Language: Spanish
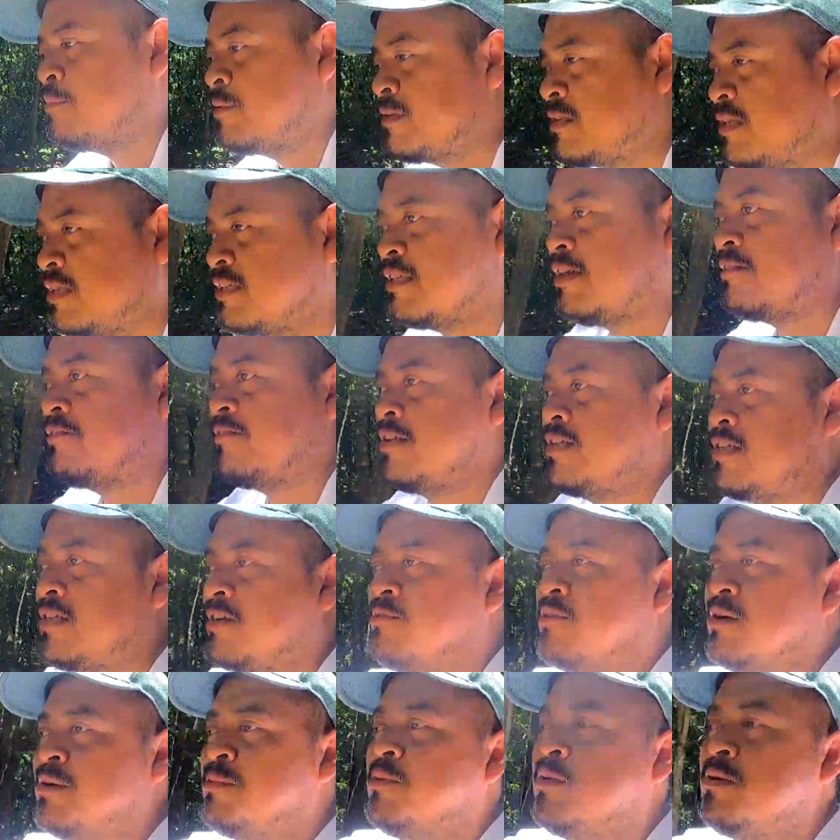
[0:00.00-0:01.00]
pues esa
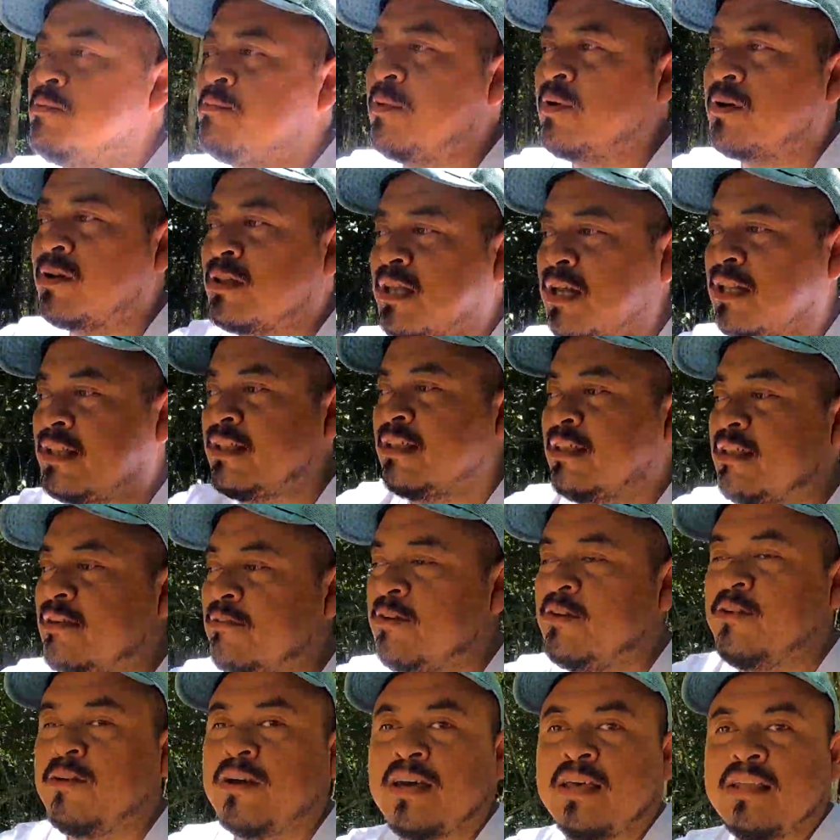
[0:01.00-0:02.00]
fecha fue muy importante
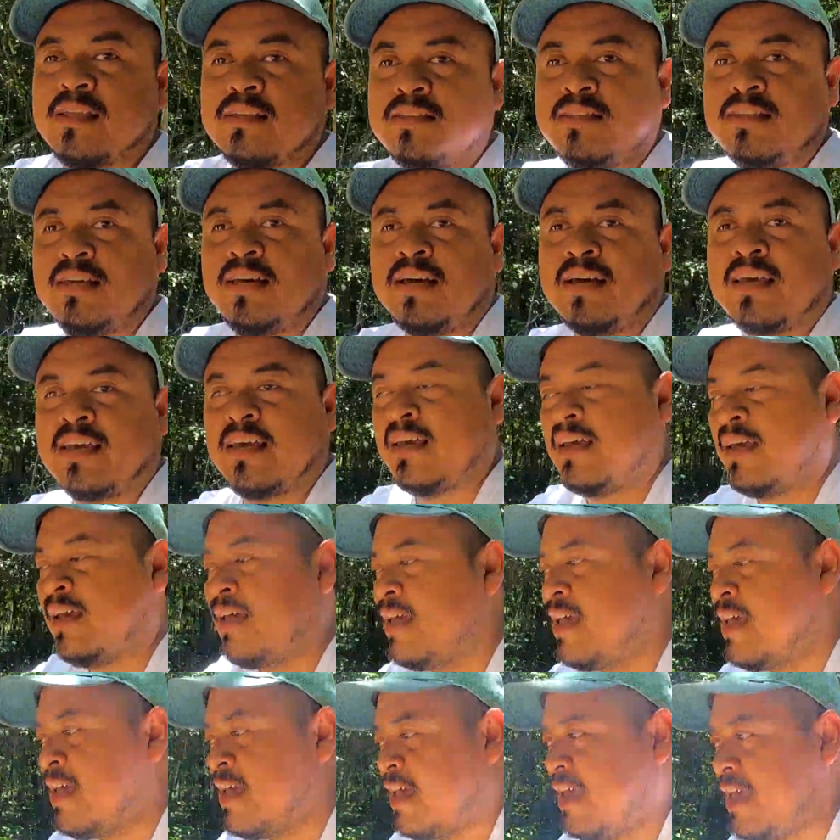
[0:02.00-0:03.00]
debido a que decían que
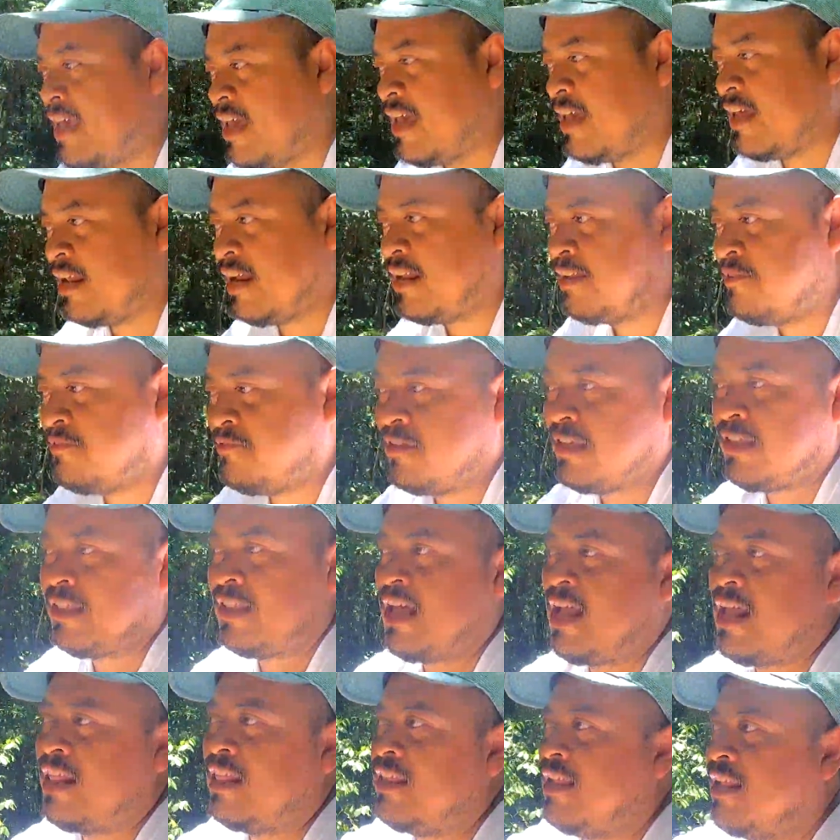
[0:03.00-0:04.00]
era el
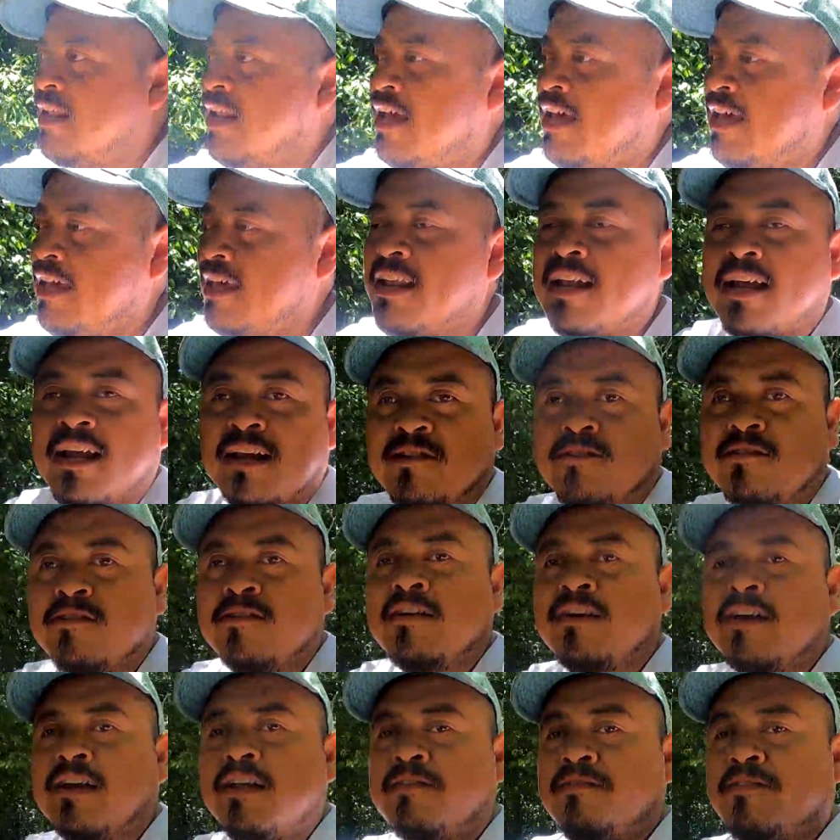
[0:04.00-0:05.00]
final de la era, ¿no?
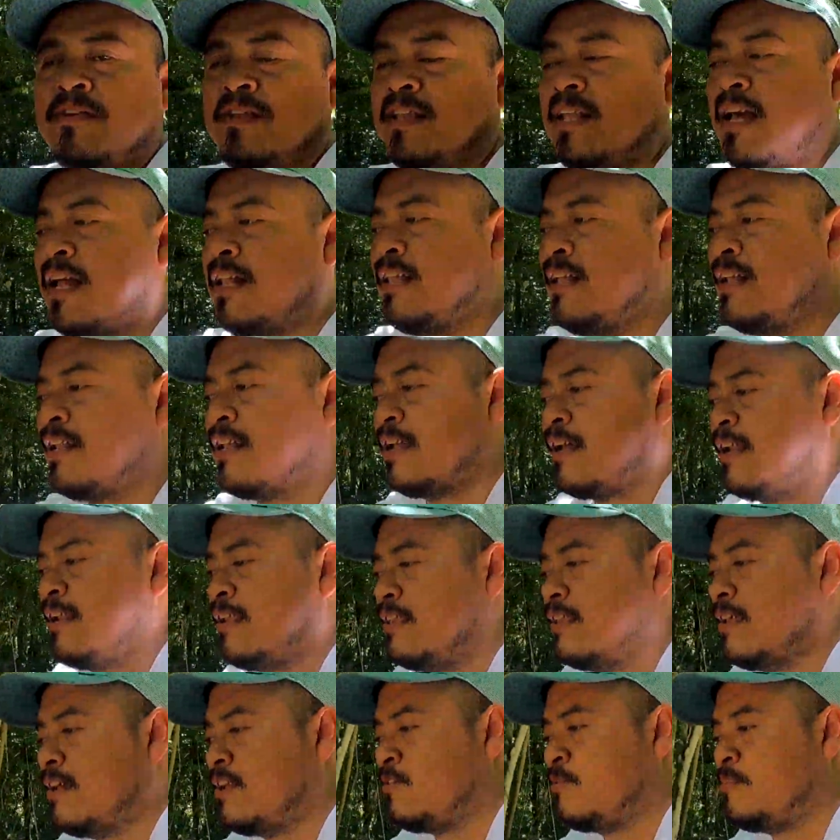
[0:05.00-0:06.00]
El final del
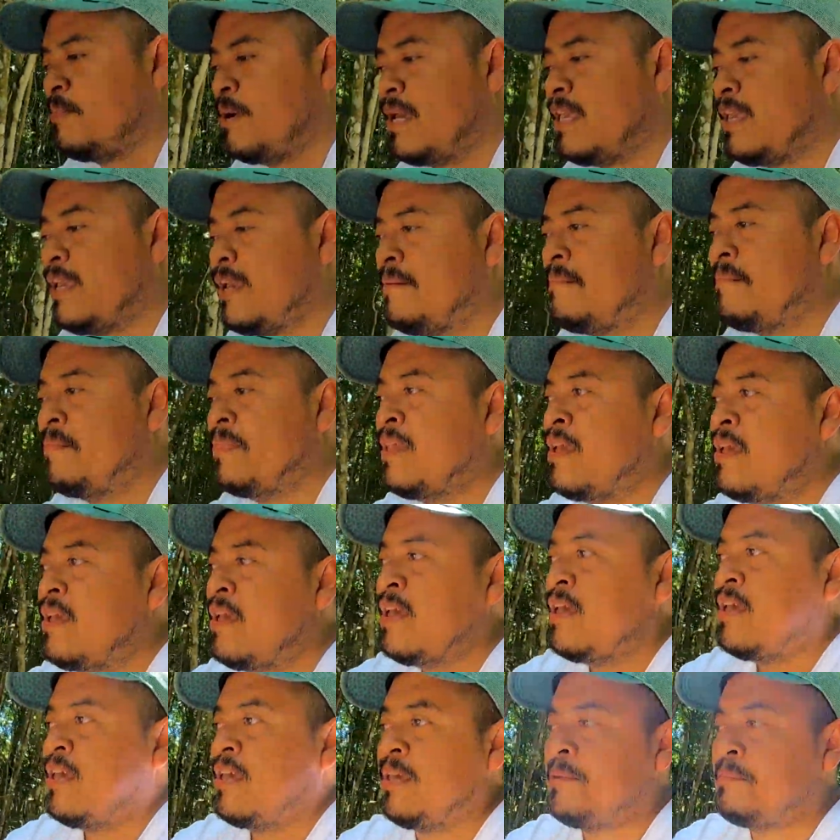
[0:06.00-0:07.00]
calendario maya.
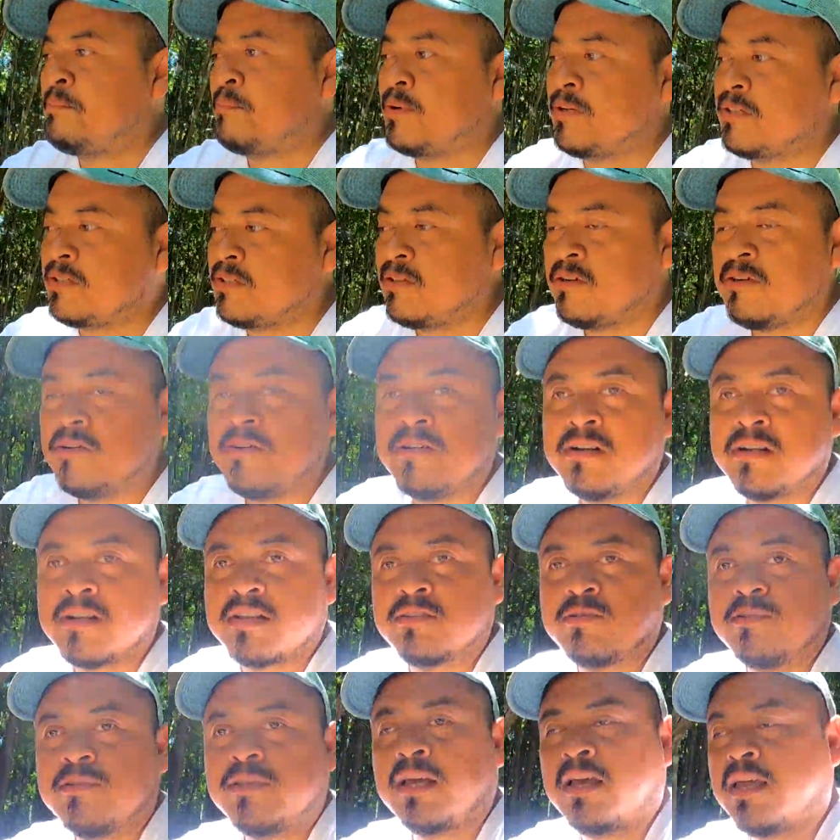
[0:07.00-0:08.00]
Y pues no,
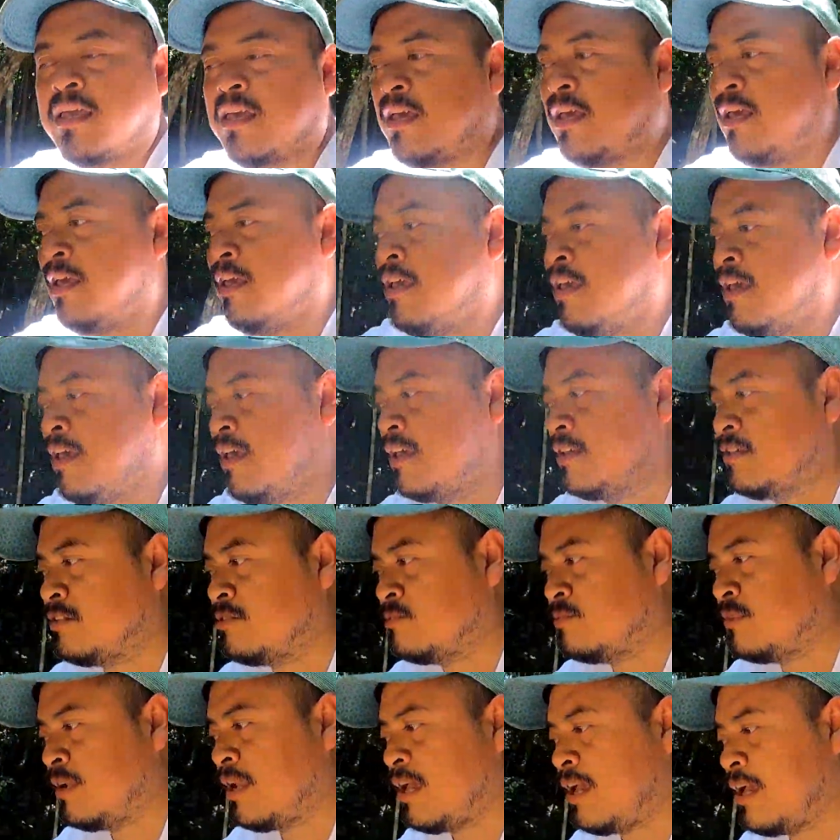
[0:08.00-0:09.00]
resulta que
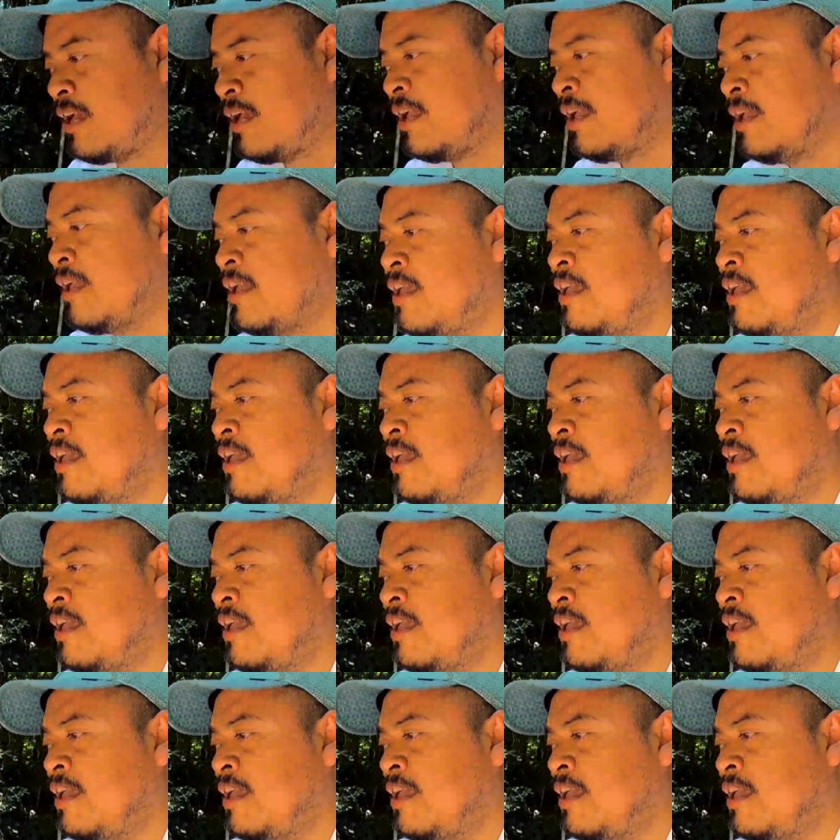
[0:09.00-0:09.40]
es una